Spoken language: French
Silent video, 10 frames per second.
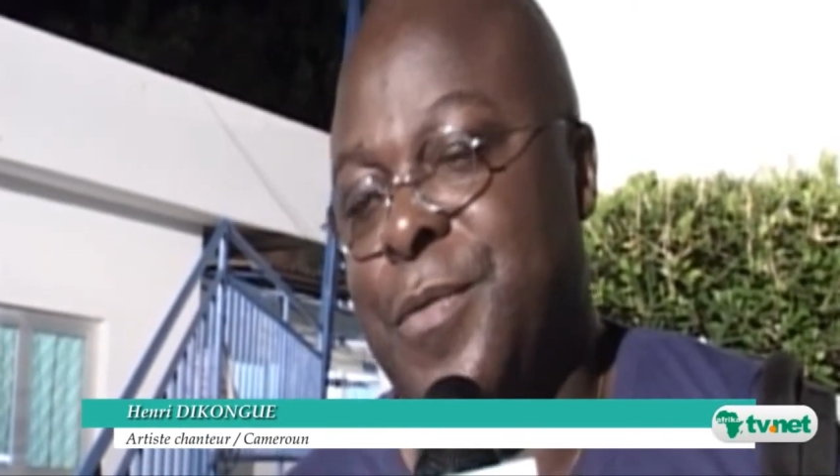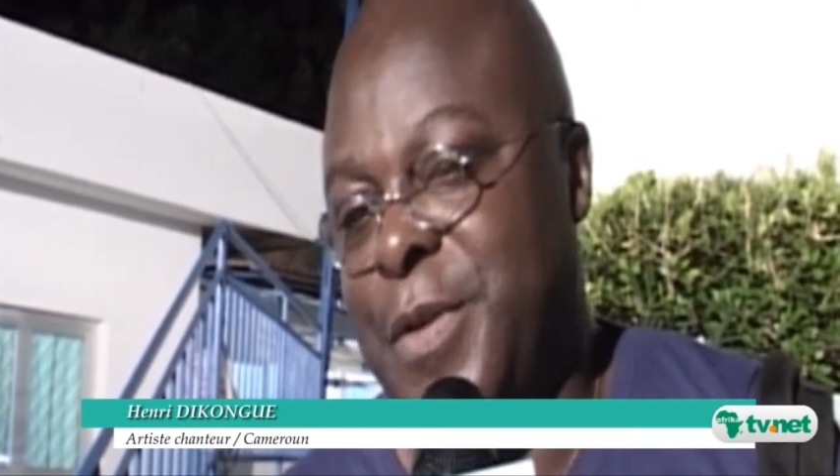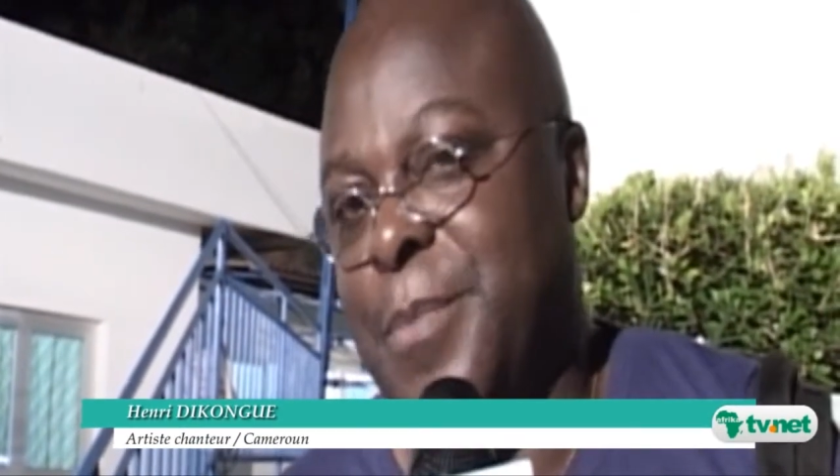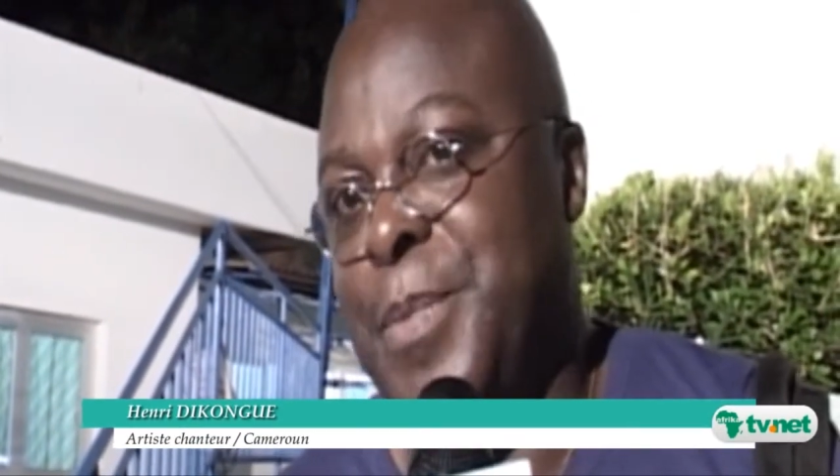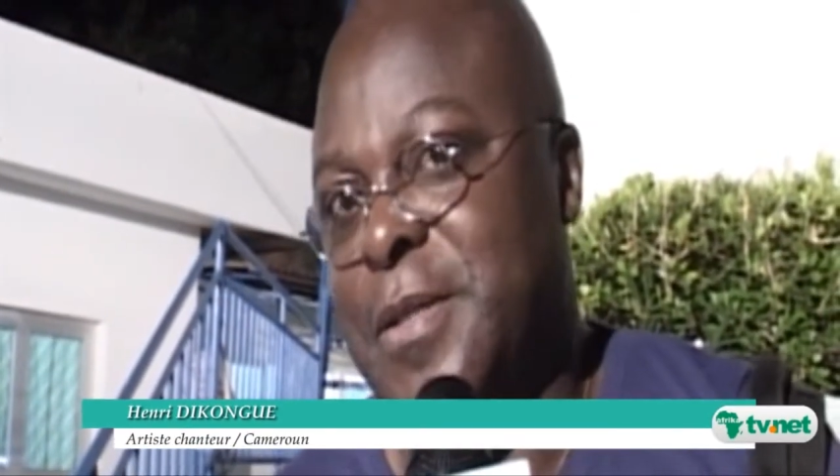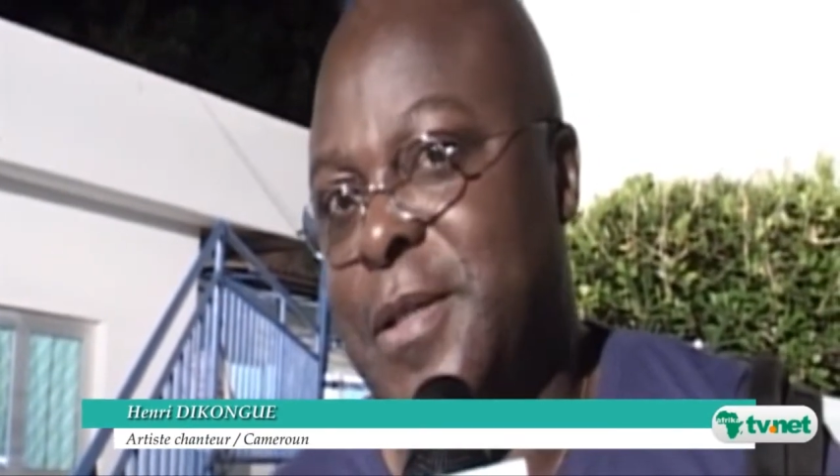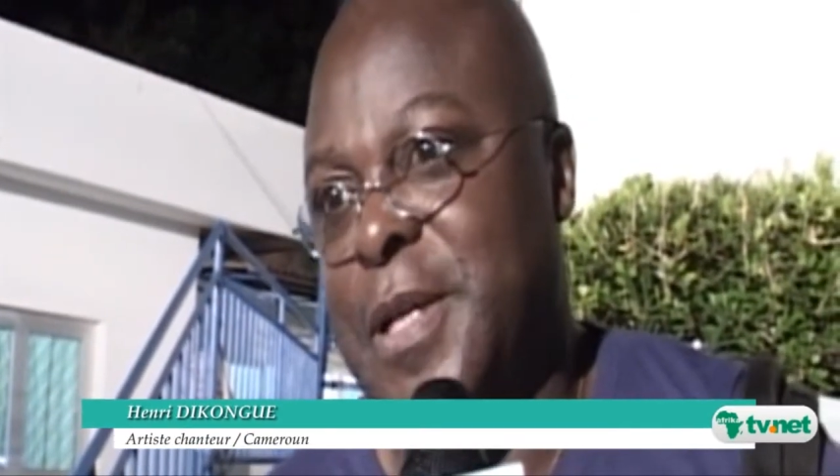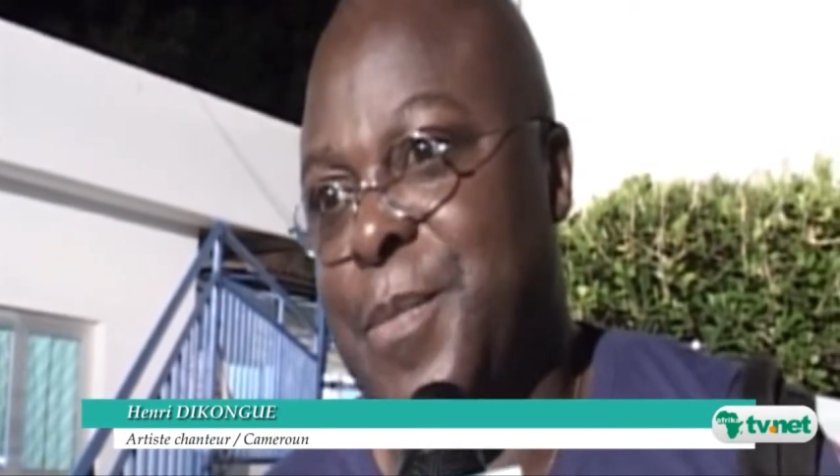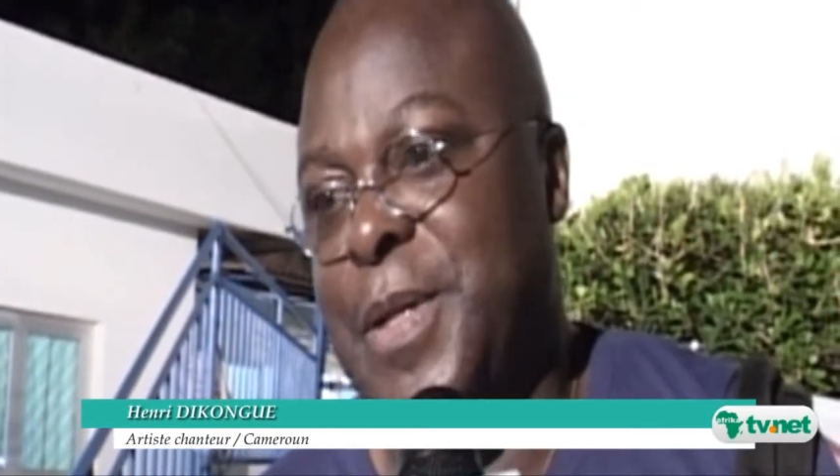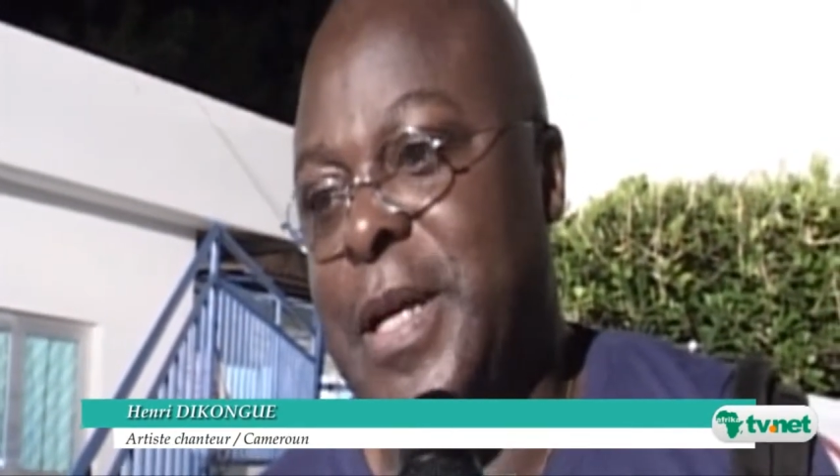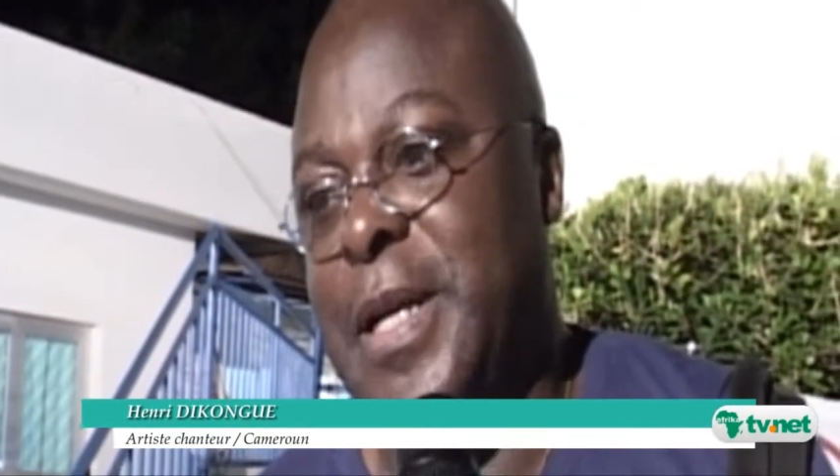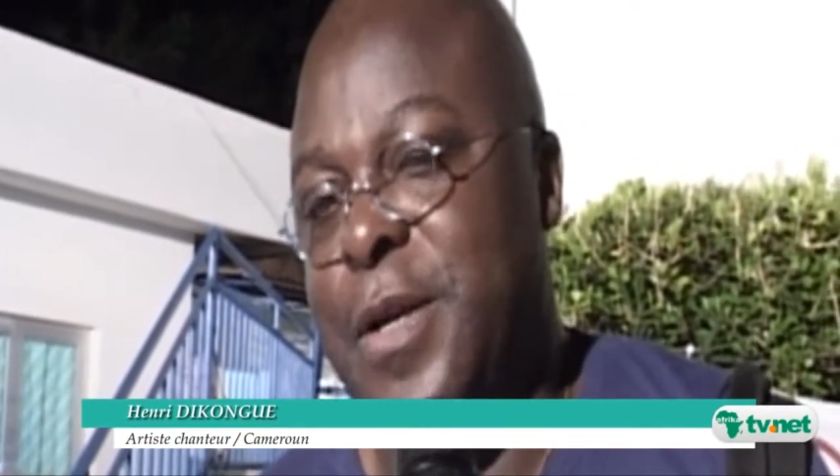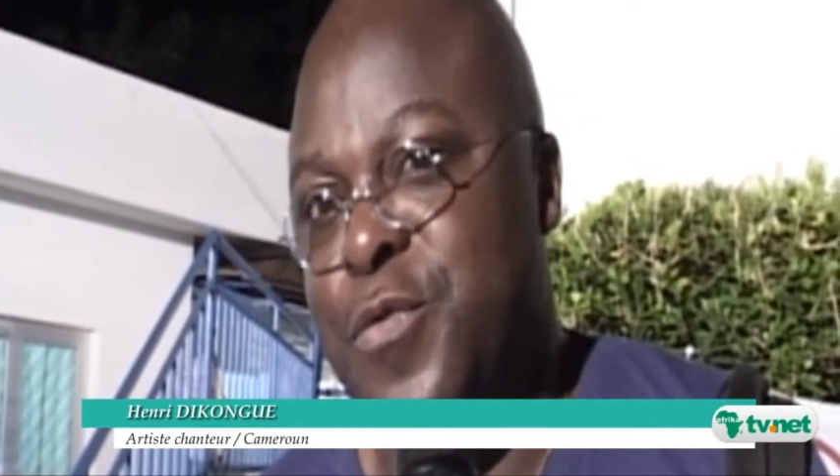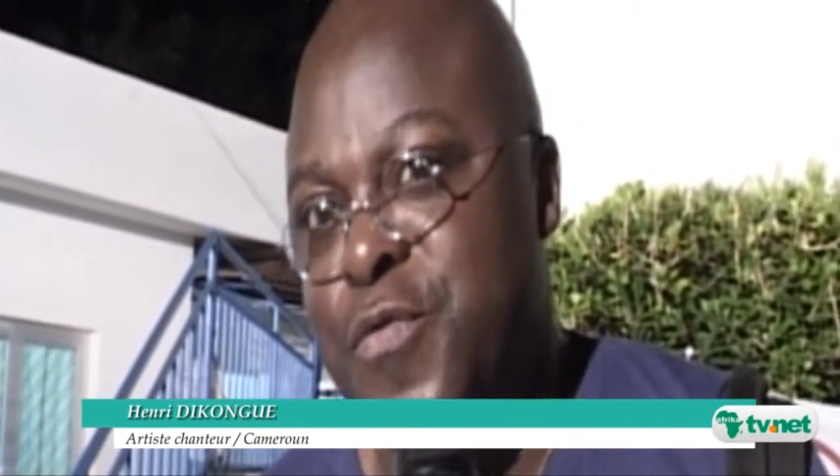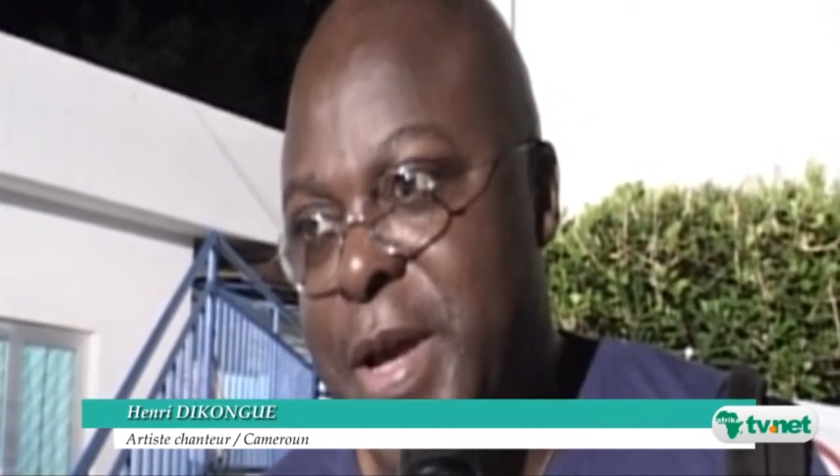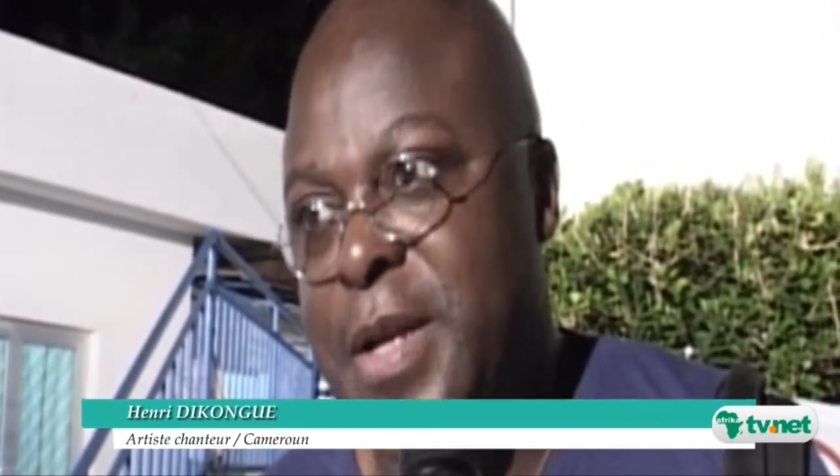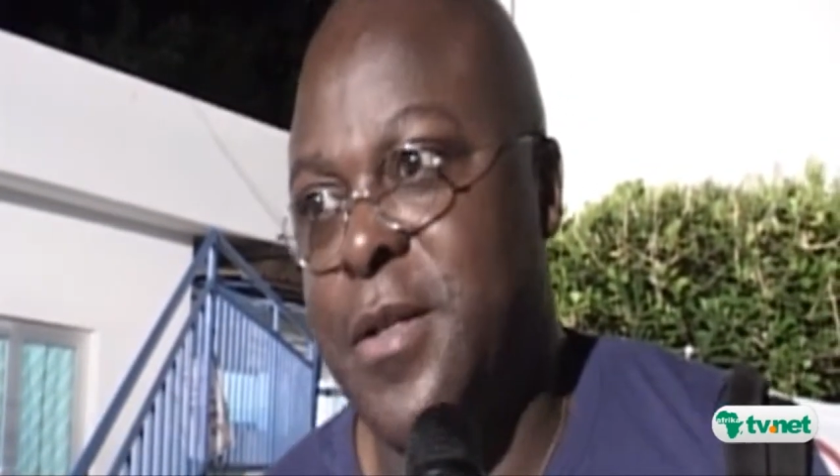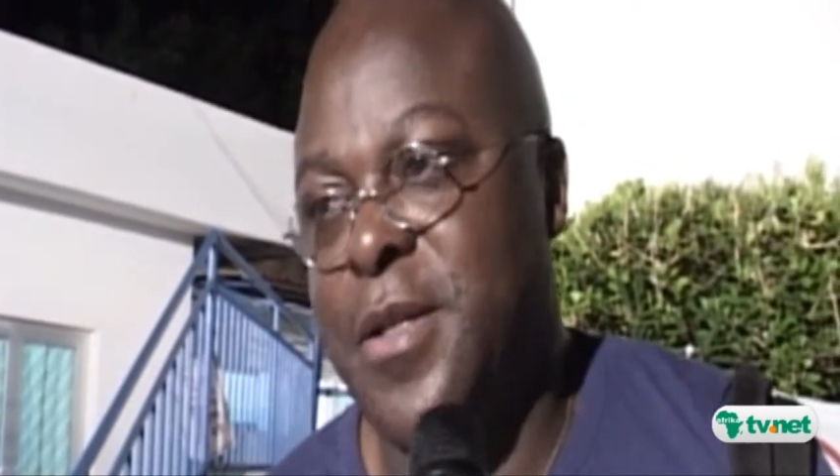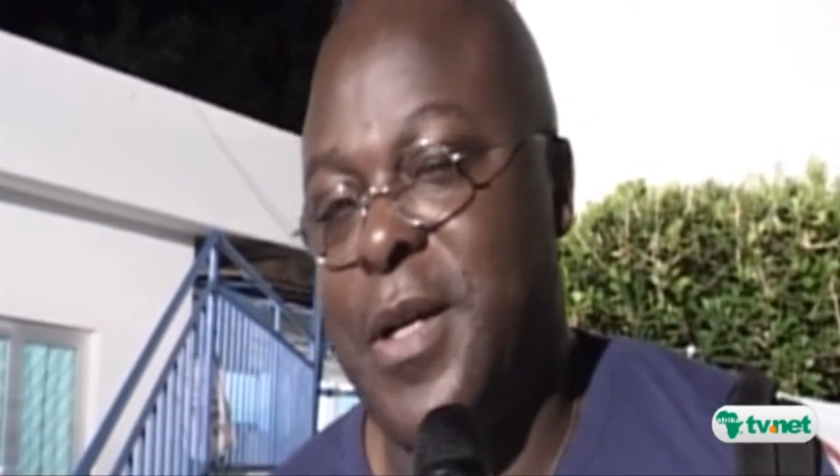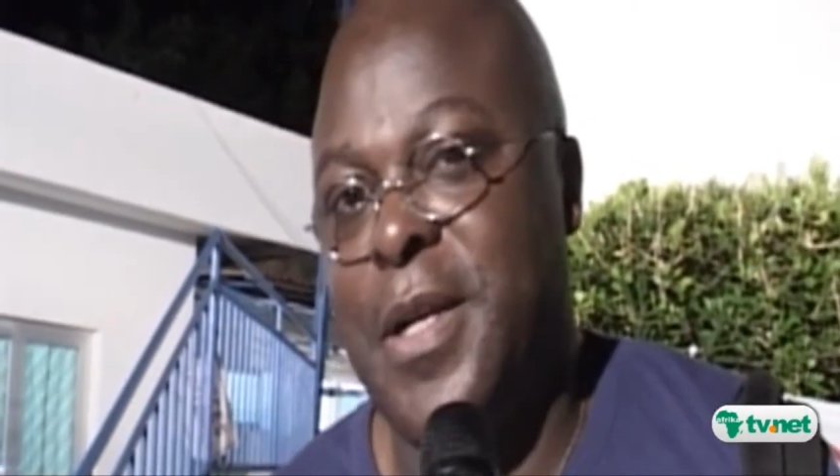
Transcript: va bien se terminer et la nouvelle